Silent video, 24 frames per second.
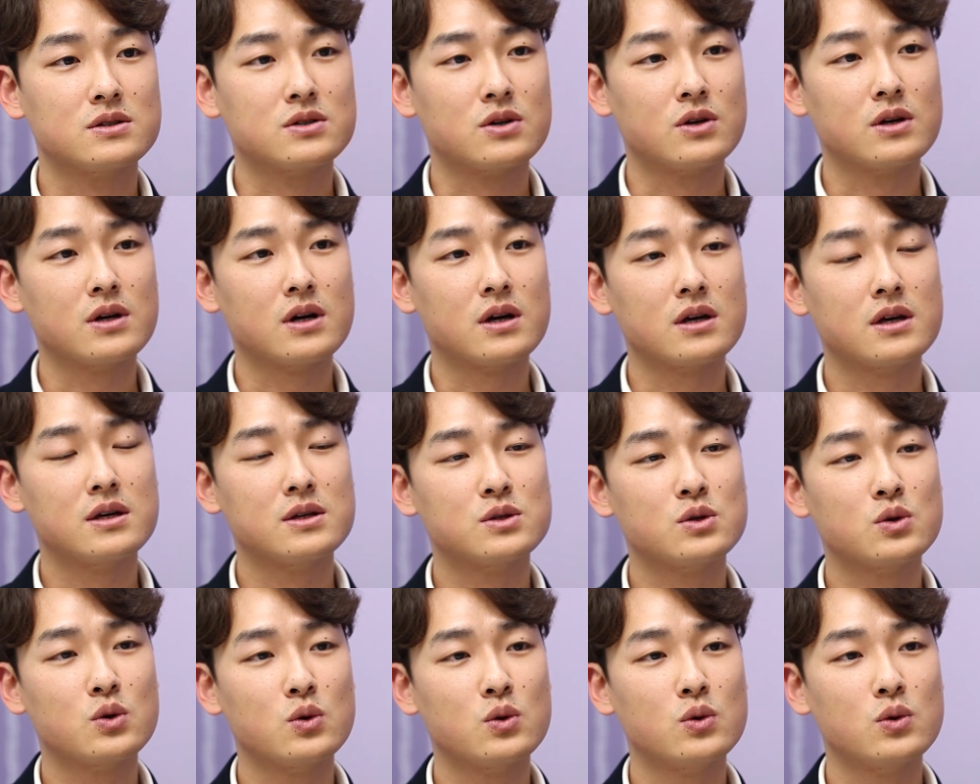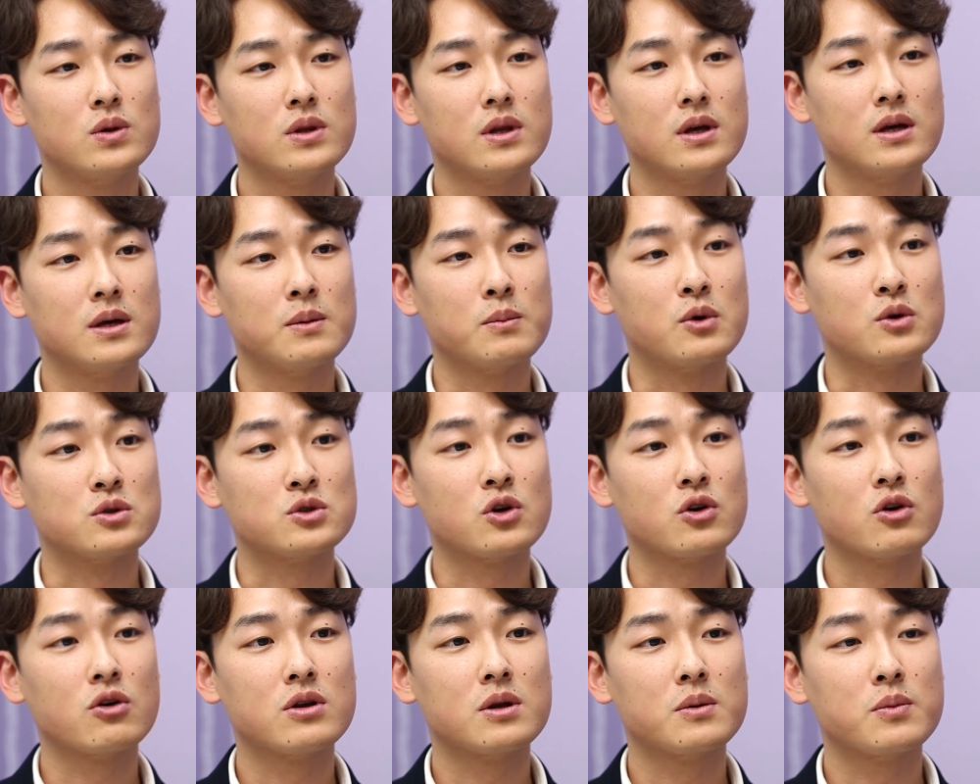저희가 기존의 뭐
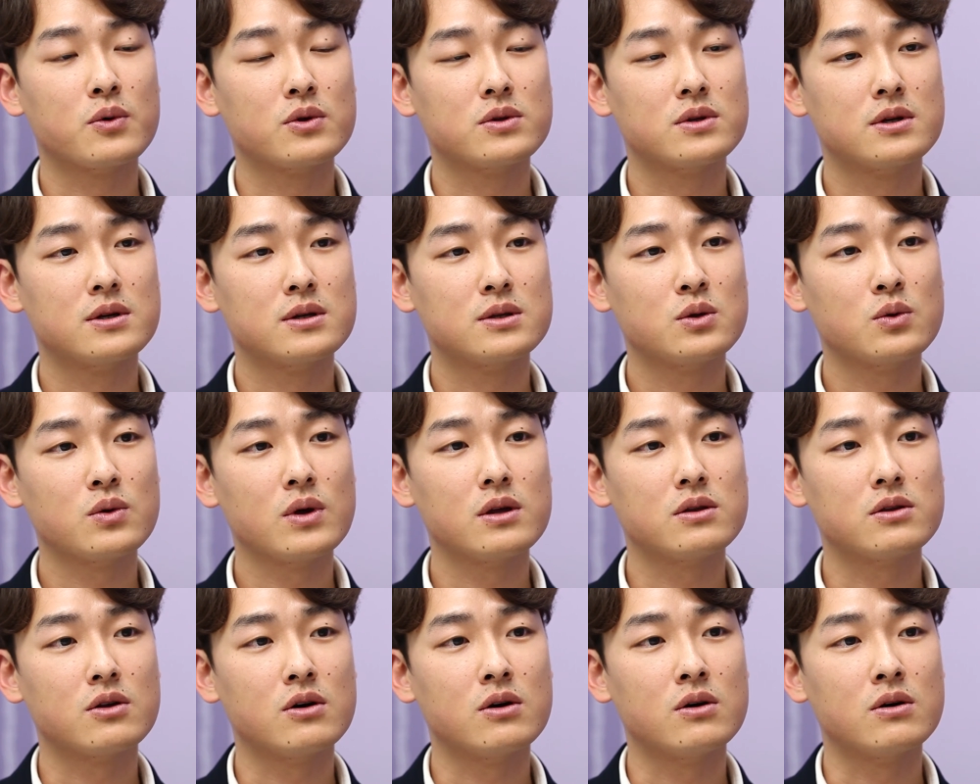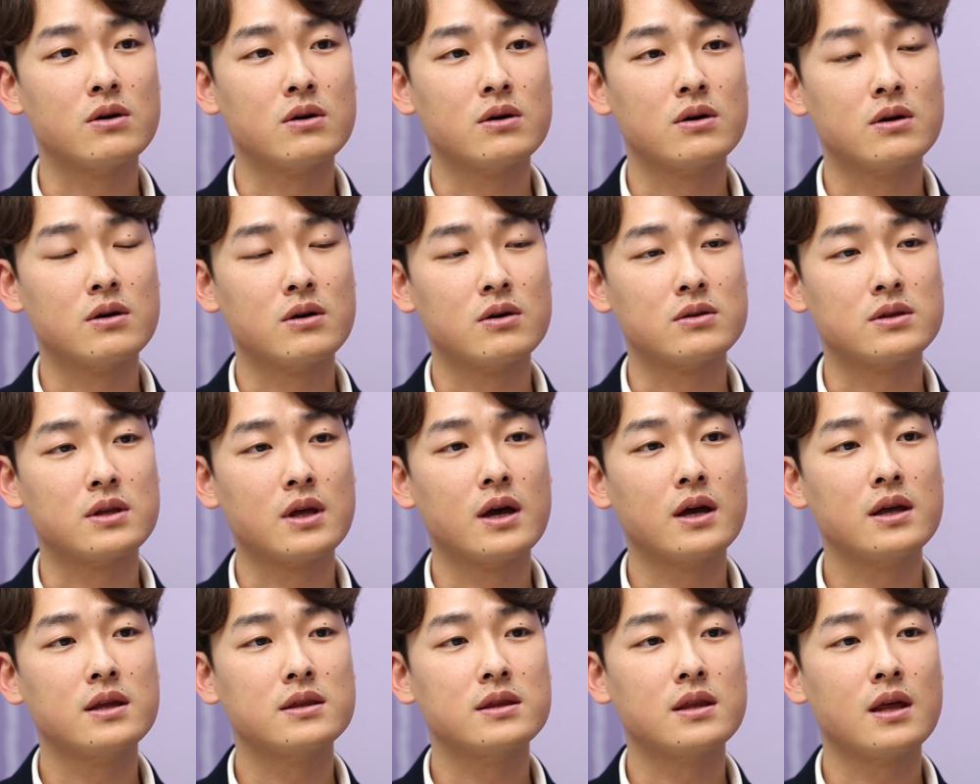정형 리포트를 통해서 어,
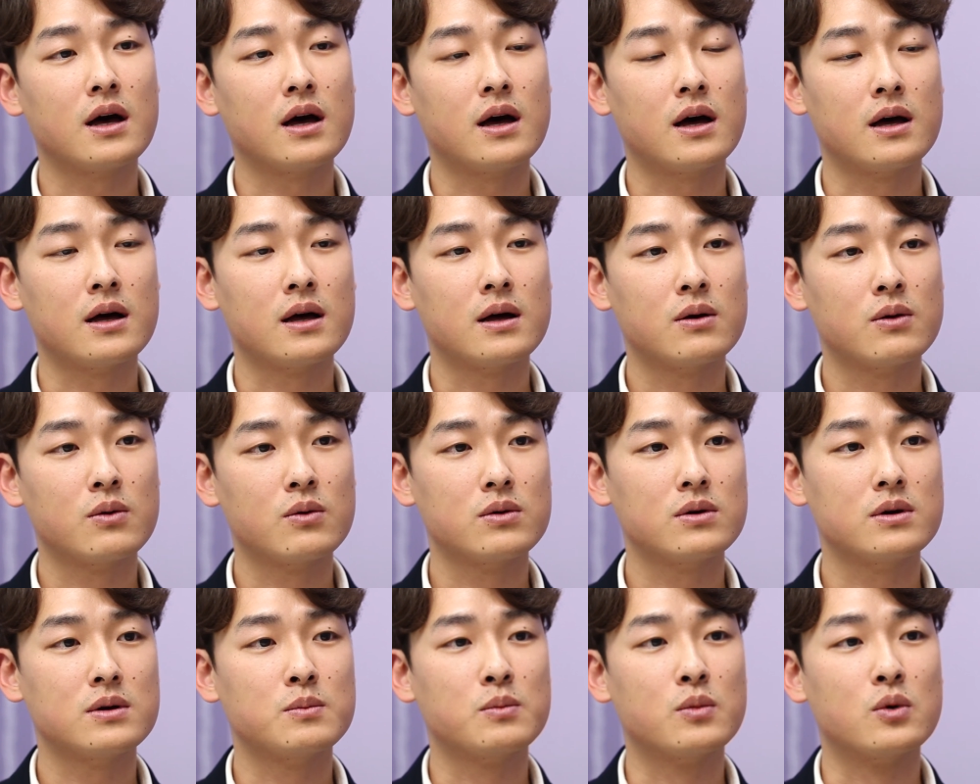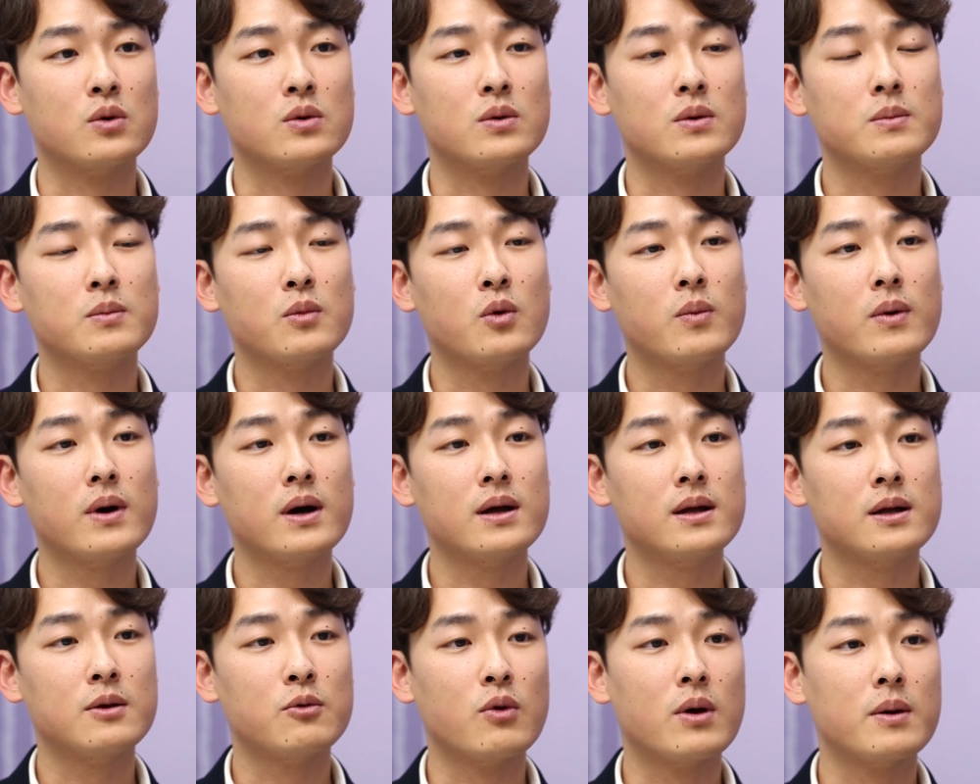데이터 혹은 뭐
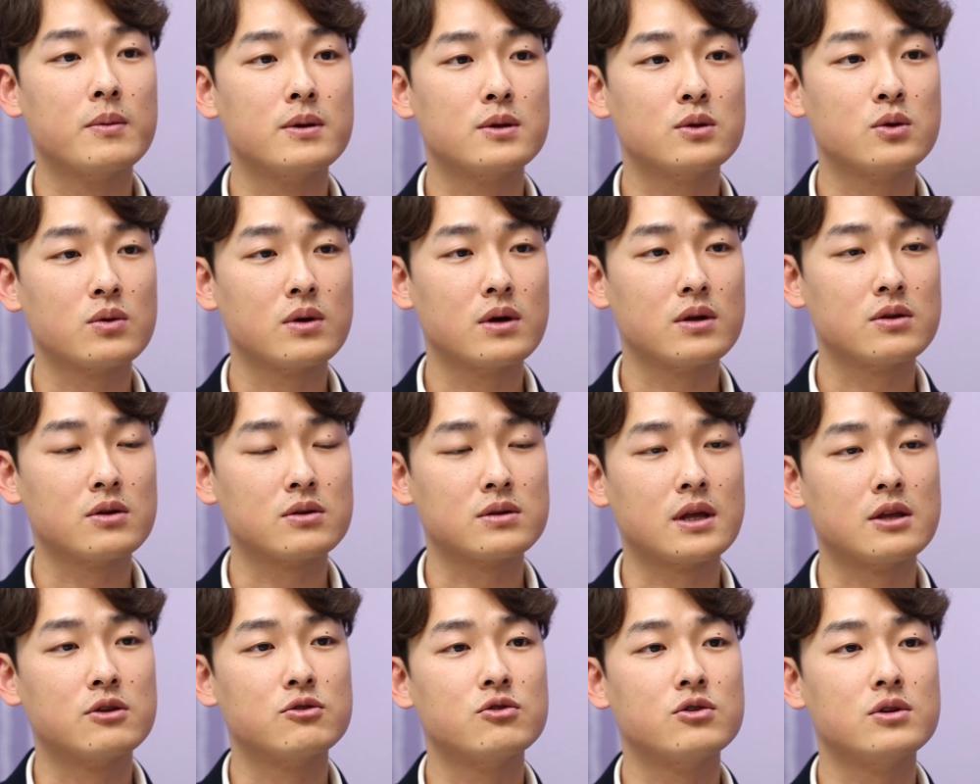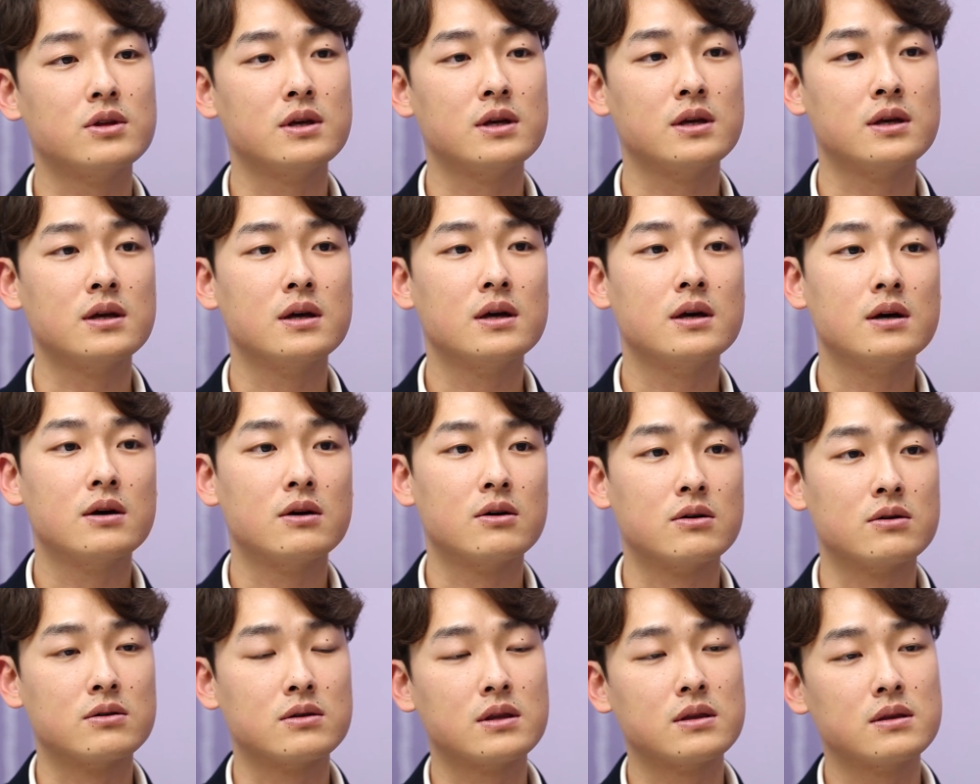모바일 웹을 통해서 단순히
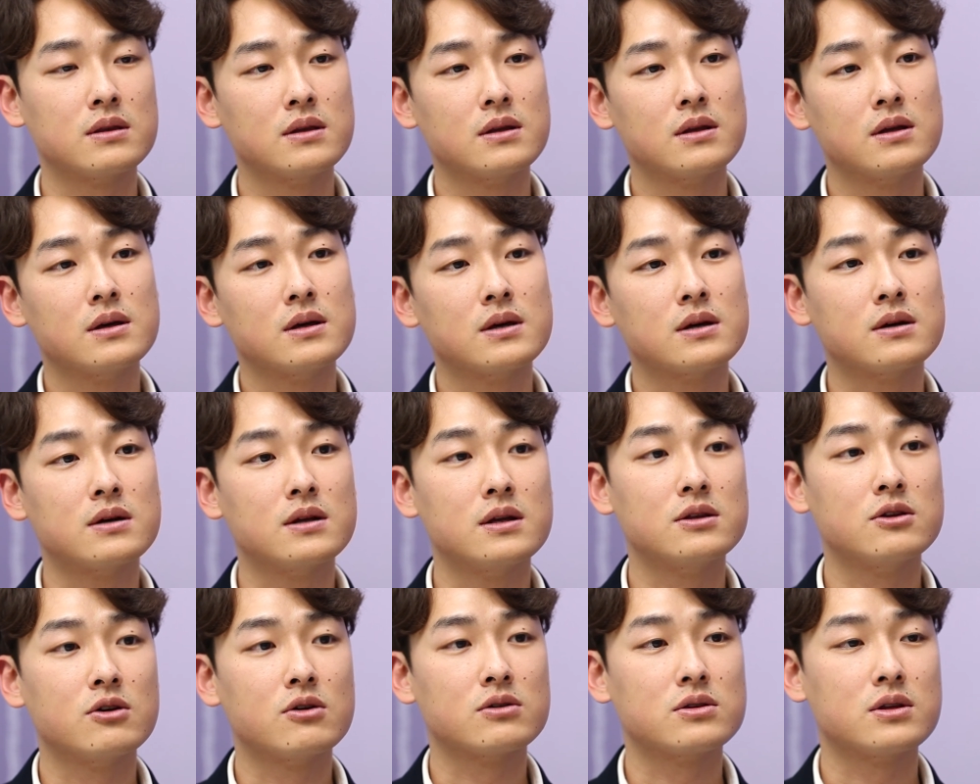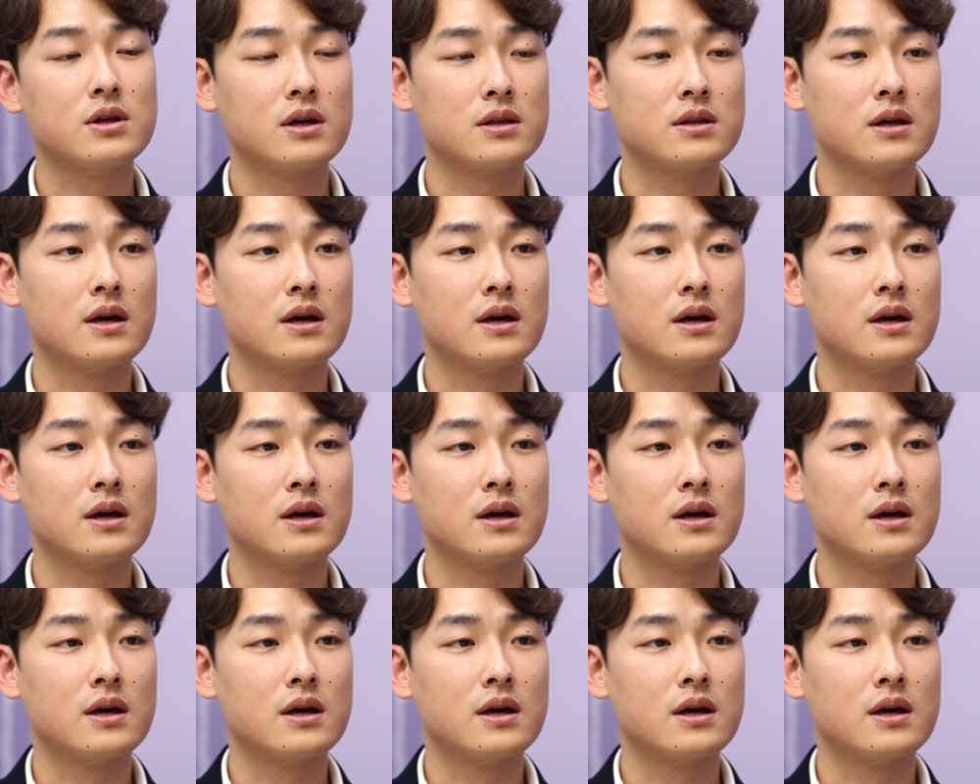어, 그리드 형태의